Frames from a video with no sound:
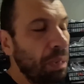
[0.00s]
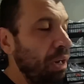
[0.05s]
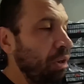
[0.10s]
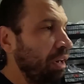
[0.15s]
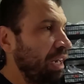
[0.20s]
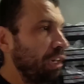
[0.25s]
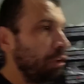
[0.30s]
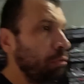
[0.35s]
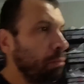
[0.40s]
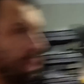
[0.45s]
uma
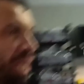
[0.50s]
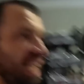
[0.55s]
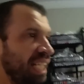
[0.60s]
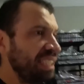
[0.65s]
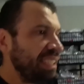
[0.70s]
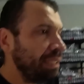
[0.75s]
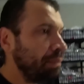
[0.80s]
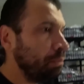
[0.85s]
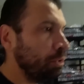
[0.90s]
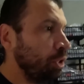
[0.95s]
hora no
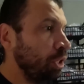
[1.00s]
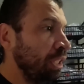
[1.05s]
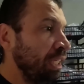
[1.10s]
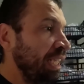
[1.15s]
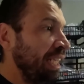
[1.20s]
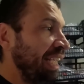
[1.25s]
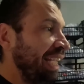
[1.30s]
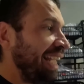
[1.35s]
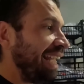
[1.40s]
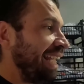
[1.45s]
máximo
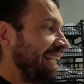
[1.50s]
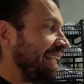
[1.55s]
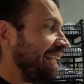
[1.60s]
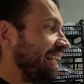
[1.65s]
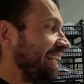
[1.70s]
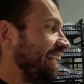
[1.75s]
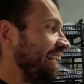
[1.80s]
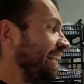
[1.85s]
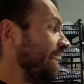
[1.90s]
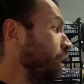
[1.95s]

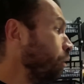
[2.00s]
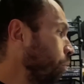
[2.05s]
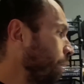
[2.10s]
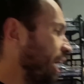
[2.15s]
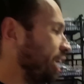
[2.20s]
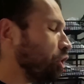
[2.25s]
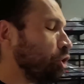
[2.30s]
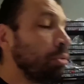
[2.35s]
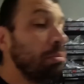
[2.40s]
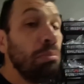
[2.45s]
eu
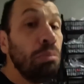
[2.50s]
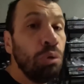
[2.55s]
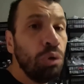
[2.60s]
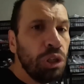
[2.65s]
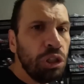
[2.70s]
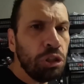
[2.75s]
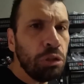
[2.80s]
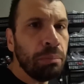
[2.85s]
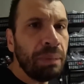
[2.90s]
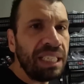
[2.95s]
acho
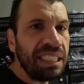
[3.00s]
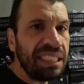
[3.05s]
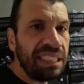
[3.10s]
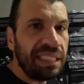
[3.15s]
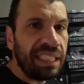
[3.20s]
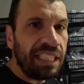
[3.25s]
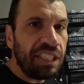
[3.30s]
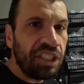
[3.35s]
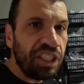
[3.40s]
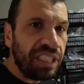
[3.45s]
muito mais
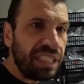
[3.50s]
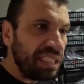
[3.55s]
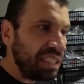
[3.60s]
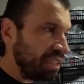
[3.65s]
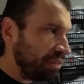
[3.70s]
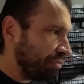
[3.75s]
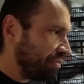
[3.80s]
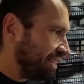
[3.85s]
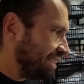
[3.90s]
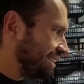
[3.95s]

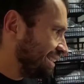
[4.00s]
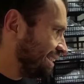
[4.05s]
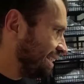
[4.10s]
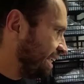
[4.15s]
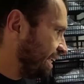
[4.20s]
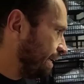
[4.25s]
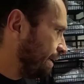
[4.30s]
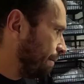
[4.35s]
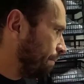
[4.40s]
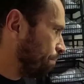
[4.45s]
entediante
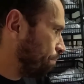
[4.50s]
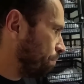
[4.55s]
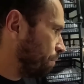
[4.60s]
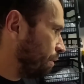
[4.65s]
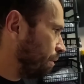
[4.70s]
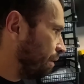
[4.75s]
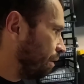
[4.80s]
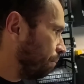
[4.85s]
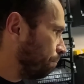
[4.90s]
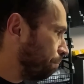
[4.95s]
fazer
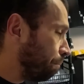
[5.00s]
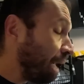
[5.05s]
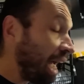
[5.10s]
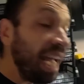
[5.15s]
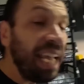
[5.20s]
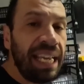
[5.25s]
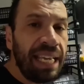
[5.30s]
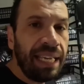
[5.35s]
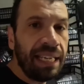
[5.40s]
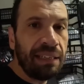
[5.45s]

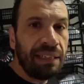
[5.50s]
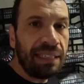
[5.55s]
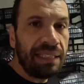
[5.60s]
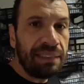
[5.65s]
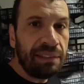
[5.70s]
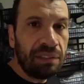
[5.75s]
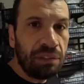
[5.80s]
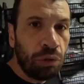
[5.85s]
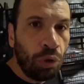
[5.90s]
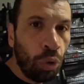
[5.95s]
bike
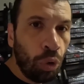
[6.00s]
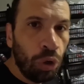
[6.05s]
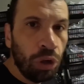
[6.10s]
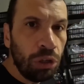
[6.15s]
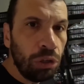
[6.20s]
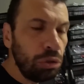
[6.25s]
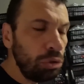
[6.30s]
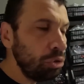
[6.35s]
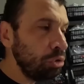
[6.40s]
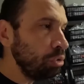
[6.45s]
no
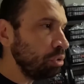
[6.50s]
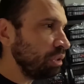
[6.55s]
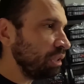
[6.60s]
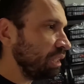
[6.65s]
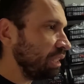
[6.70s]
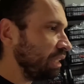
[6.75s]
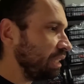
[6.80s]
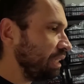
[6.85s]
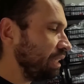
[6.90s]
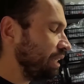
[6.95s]
rolo do
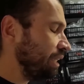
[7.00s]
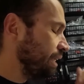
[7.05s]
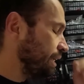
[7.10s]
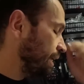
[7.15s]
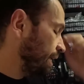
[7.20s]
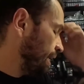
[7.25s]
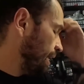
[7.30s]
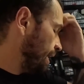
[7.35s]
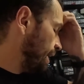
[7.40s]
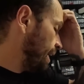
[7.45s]
que
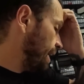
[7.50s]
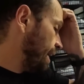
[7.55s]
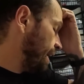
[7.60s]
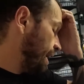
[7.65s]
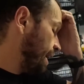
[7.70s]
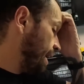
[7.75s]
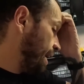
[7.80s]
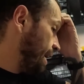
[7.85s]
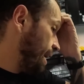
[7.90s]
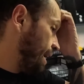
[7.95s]

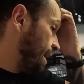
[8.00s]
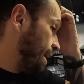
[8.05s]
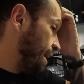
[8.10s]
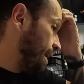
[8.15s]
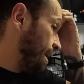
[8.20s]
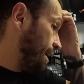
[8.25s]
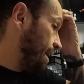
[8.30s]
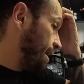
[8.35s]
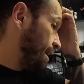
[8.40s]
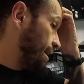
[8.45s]

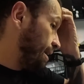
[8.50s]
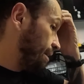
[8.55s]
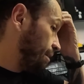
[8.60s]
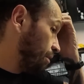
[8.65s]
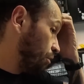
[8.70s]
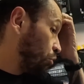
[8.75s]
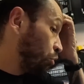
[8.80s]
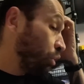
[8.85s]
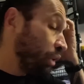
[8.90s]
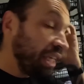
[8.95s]
é,
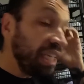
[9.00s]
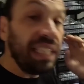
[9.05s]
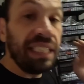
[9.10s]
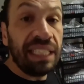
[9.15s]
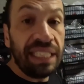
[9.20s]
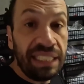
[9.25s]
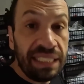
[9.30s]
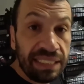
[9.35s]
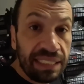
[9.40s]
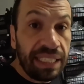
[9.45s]

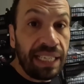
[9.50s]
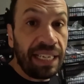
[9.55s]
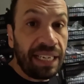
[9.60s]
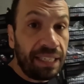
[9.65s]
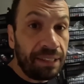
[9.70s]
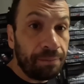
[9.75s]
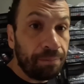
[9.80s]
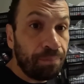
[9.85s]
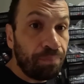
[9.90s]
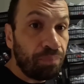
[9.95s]
corrida em
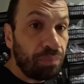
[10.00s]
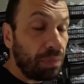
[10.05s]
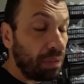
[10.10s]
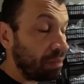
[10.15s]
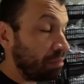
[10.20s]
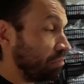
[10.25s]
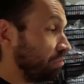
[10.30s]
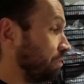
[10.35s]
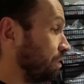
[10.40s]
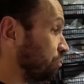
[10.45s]
esteira.
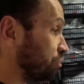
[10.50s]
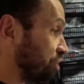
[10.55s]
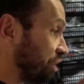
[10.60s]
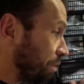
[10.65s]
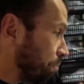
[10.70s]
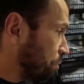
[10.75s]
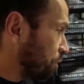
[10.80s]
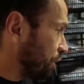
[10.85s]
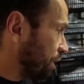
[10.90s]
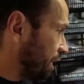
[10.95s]
Não
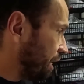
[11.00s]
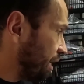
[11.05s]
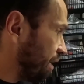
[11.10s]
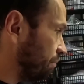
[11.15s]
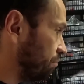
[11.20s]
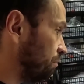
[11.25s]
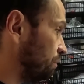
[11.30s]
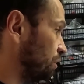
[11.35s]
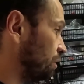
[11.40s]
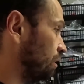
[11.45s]
sei porquê.
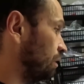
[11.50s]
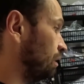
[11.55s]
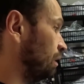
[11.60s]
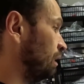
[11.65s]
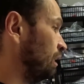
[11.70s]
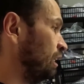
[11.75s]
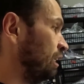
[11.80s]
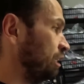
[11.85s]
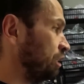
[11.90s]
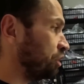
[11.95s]

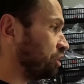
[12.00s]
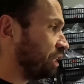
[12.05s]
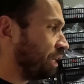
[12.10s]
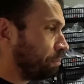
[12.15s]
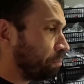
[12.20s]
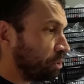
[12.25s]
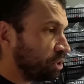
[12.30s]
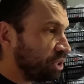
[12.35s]
Acho que a